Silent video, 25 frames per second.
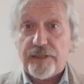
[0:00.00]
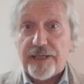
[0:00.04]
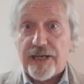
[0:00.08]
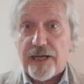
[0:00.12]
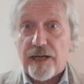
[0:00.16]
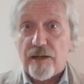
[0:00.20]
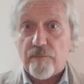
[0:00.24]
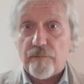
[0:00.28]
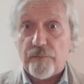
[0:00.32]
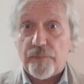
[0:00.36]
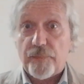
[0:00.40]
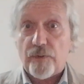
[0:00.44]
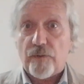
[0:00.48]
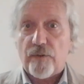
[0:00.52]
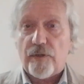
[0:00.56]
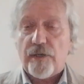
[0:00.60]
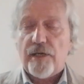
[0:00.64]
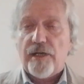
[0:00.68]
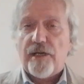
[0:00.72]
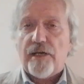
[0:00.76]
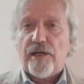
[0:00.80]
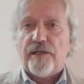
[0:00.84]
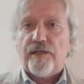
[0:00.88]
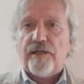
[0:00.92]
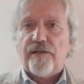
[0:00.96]
campo
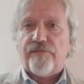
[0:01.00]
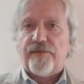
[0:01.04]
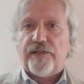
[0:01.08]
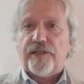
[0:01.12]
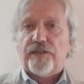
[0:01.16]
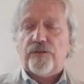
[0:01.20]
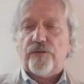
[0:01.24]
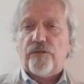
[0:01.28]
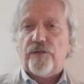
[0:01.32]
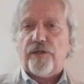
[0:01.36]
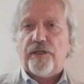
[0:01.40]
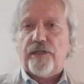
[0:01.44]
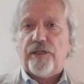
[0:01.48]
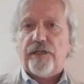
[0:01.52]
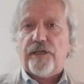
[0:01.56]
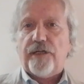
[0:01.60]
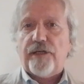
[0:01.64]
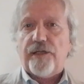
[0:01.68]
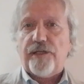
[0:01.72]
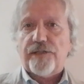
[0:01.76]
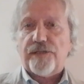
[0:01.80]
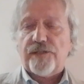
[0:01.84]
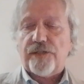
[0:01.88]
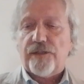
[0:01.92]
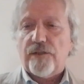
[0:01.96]
di fattori di
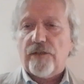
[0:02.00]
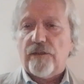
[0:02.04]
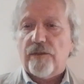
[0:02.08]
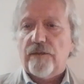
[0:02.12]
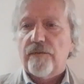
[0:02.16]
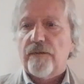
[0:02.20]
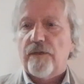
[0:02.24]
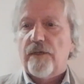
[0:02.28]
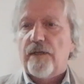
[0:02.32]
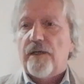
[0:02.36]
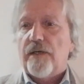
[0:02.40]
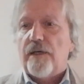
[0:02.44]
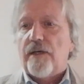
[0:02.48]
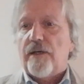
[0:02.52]
rischio,